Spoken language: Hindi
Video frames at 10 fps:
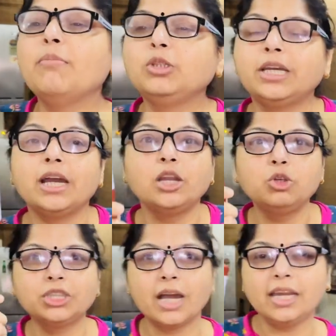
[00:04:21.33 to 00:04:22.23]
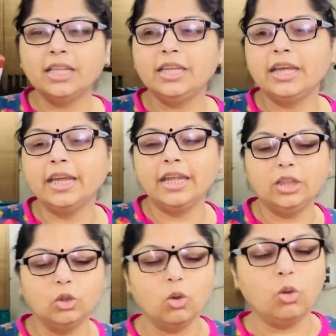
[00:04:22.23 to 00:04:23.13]
मुझे अनुष्का ने दिए हैं
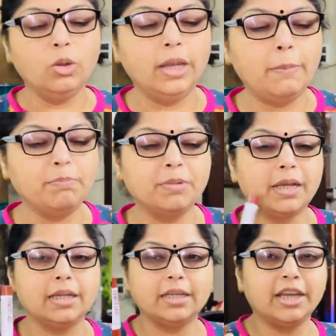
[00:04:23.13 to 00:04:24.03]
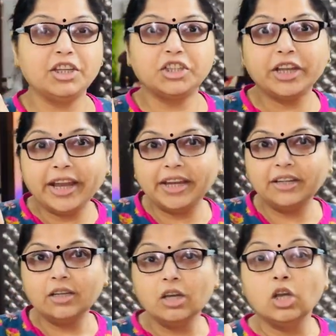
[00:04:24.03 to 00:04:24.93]
दो लिप कलर के शेड
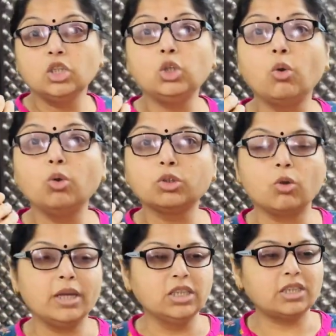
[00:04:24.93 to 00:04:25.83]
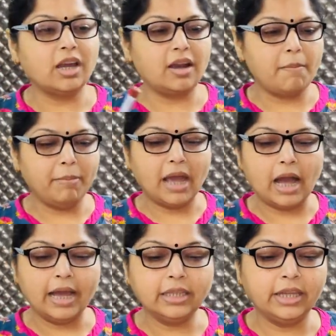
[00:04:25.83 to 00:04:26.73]
जो उसको इंस्टाग्राम पे
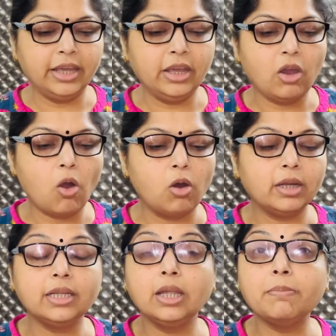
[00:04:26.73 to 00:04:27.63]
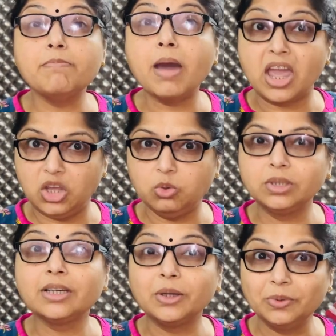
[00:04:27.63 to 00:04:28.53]
आए थे और इन्हें मैं
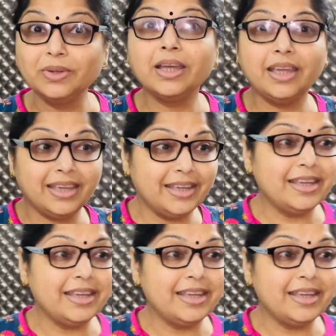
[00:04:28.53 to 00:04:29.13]
यूज करूंगी